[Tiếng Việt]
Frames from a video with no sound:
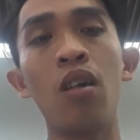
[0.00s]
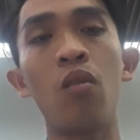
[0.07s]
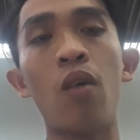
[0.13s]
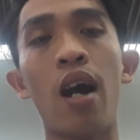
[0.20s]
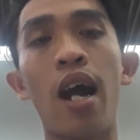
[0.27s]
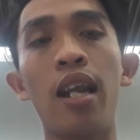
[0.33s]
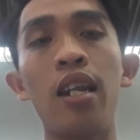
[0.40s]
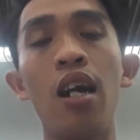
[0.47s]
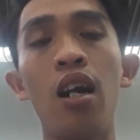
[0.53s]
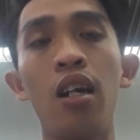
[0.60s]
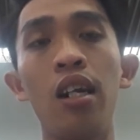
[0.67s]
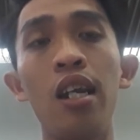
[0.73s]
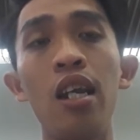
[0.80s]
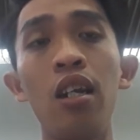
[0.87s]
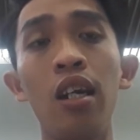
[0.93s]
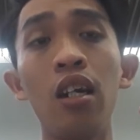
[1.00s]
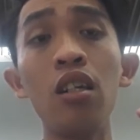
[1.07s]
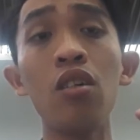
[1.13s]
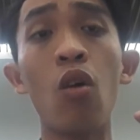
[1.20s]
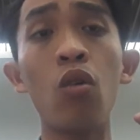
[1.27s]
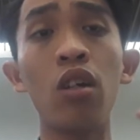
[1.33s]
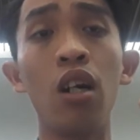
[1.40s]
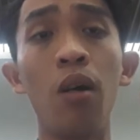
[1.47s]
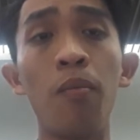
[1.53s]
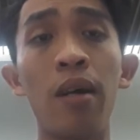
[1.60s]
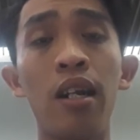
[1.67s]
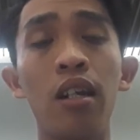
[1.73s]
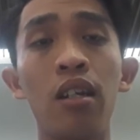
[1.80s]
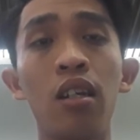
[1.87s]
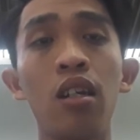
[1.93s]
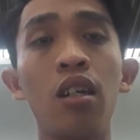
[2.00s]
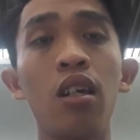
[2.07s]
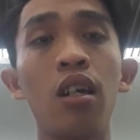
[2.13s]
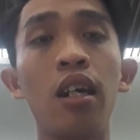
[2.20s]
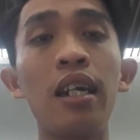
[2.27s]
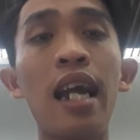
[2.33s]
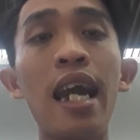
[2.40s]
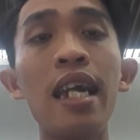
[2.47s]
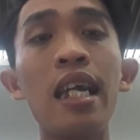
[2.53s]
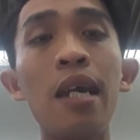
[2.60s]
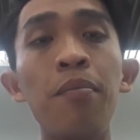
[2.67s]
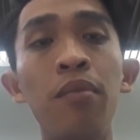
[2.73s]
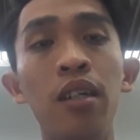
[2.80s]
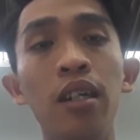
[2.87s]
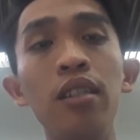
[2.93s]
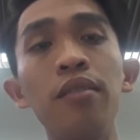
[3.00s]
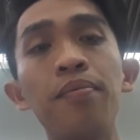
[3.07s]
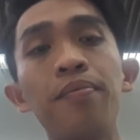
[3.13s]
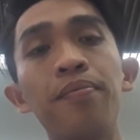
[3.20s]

và đừng đi những con đường mình gây thêm nữa.